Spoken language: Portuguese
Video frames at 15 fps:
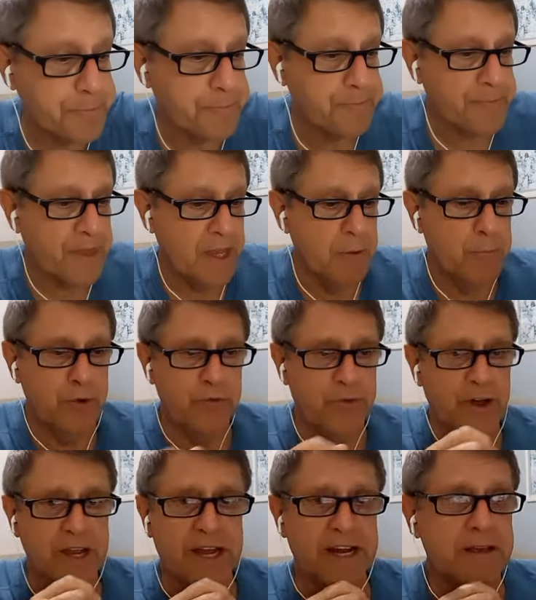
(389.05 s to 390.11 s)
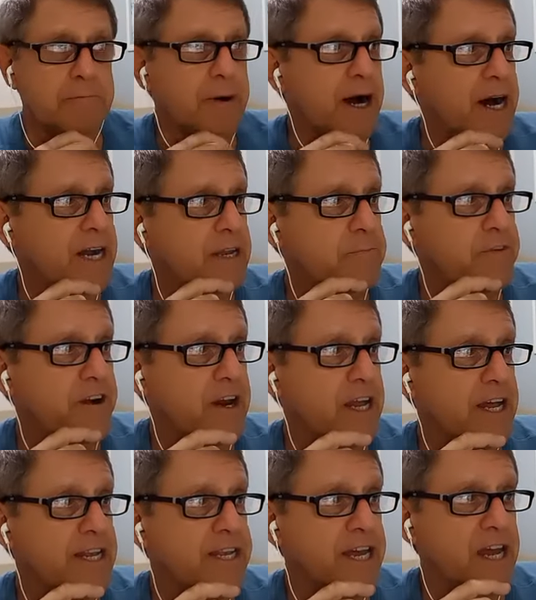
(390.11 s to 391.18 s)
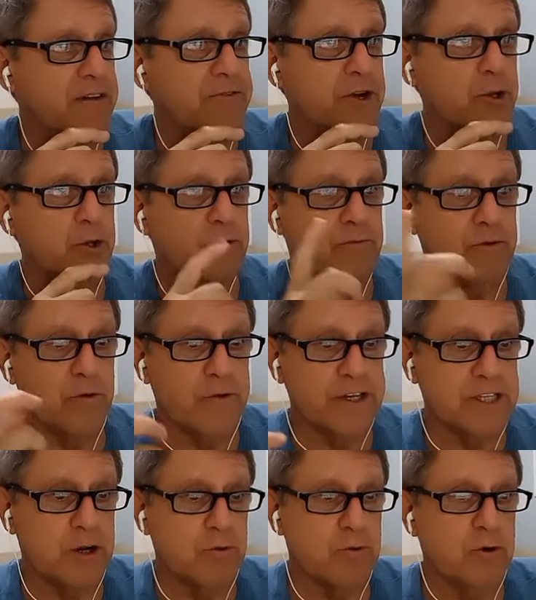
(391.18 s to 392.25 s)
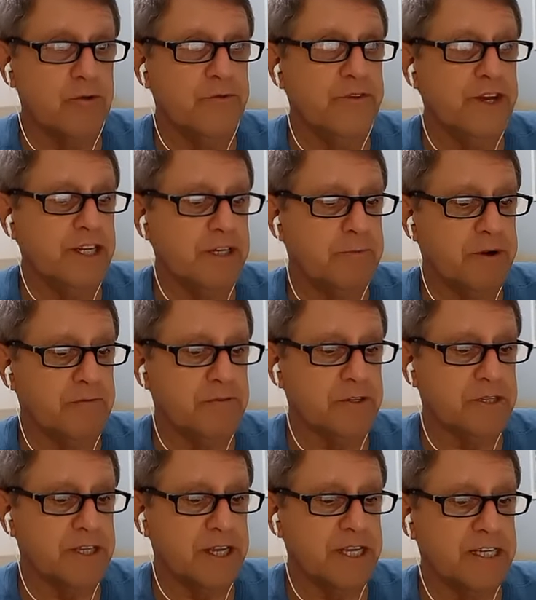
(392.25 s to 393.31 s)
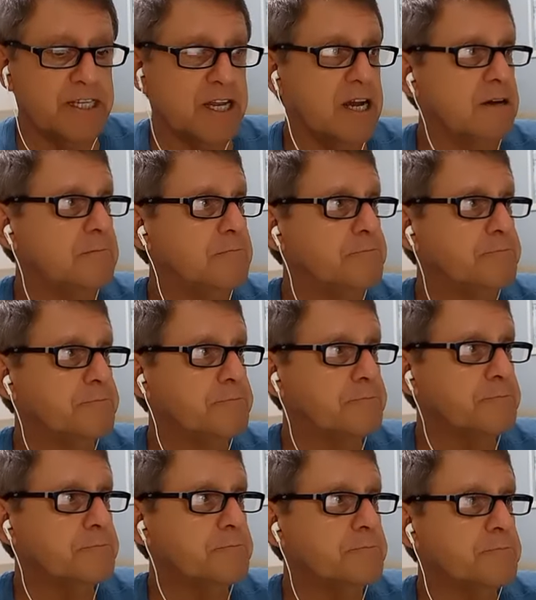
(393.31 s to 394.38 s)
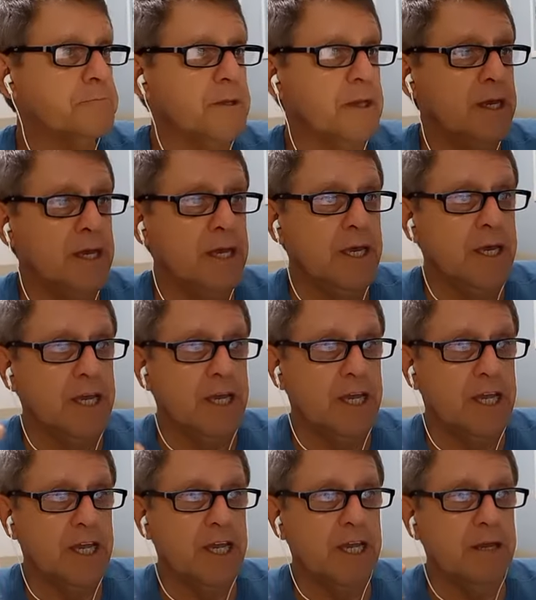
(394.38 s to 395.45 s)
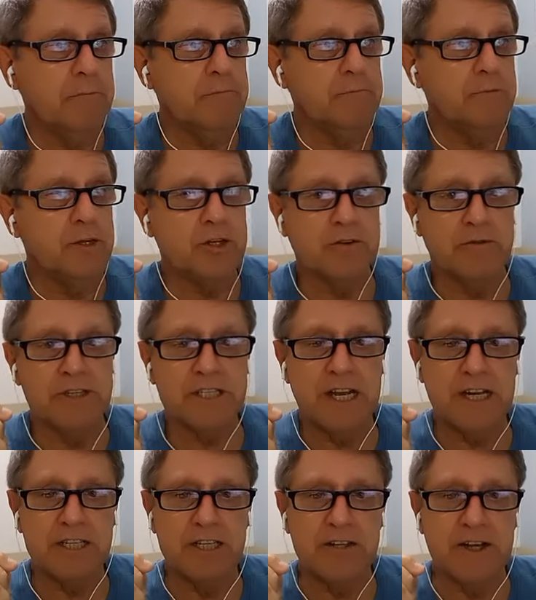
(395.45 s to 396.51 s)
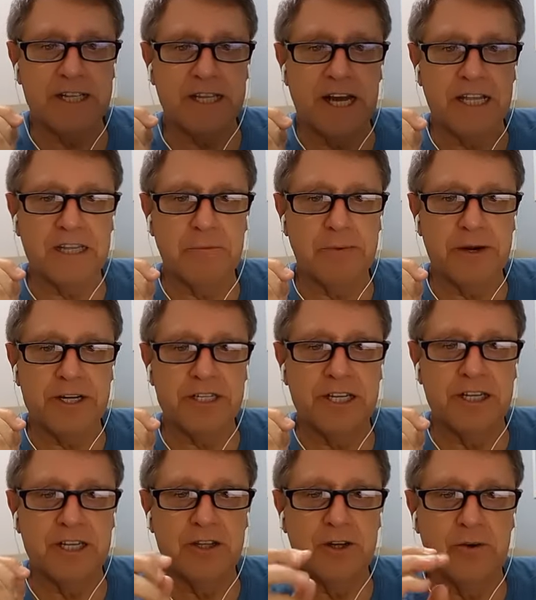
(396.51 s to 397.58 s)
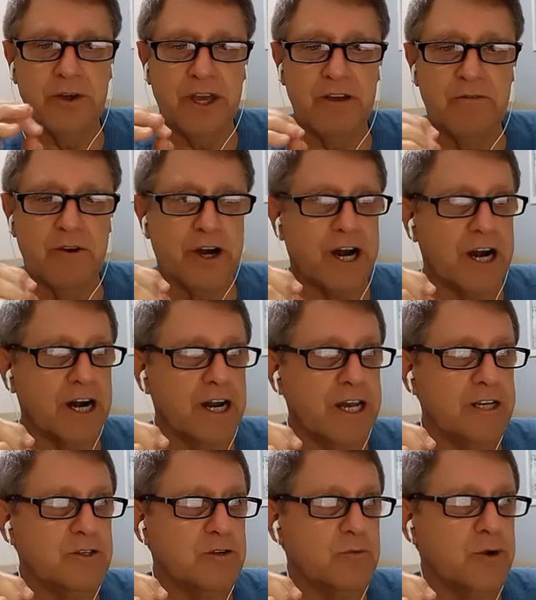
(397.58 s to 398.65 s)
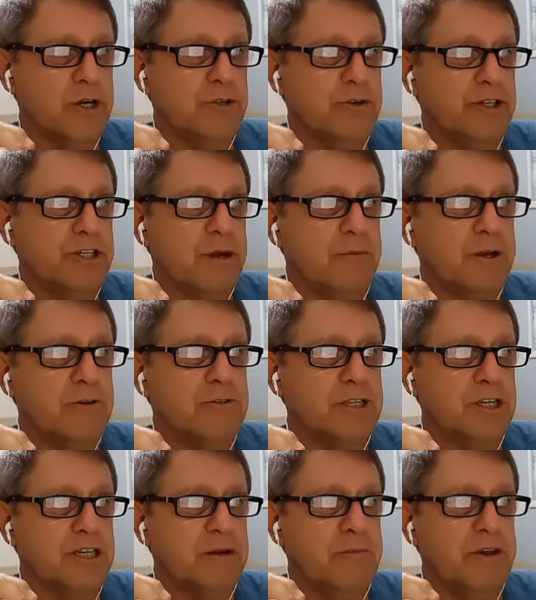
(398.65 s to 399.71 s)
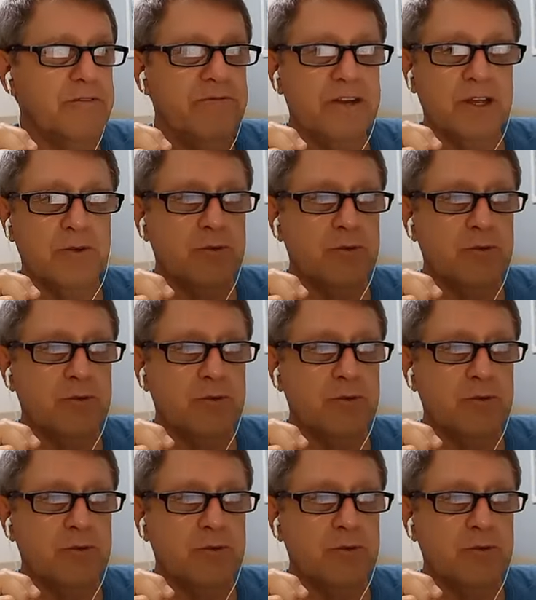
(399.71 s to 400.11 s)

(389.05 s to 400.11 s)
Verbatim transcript: E por falar em Mari, por falar em Everton, vou fazer o convite para vocês, tá? Que deixa eu ver certinho a data para a gente não equivocar. Gleison, boa noite, amigo. Seja bem-vindo.